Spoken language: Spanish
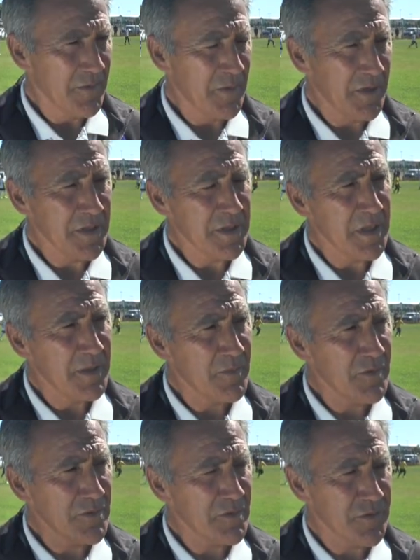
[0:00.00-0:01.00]
Bueno, aquí
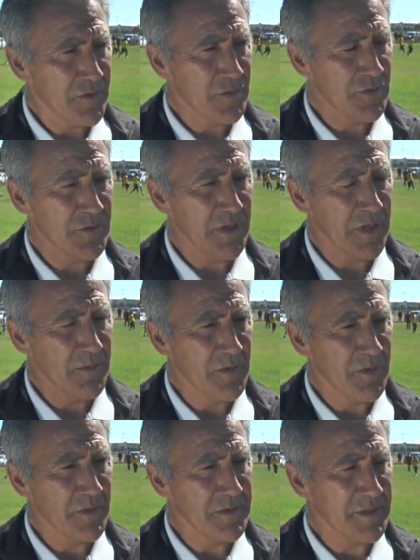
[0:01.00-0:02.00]
tenemos nosotros
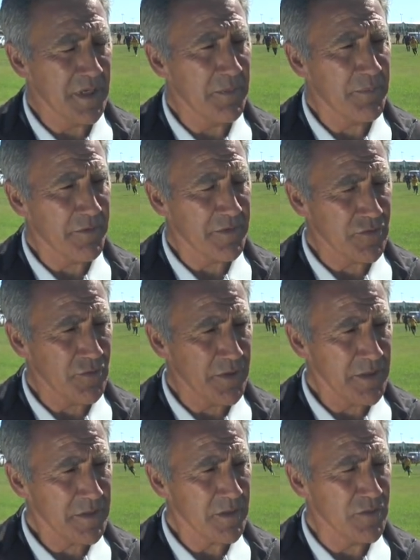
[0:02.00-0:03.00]
tenemos seis
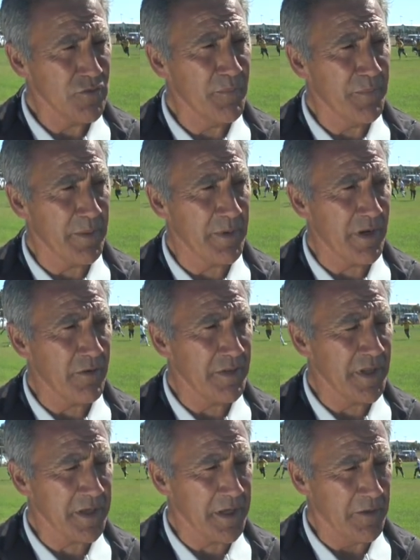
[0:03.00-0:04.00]
profesores y un preparador
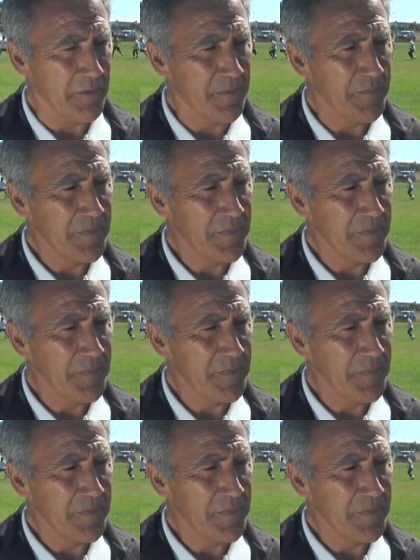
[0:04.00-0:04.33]
de arquero.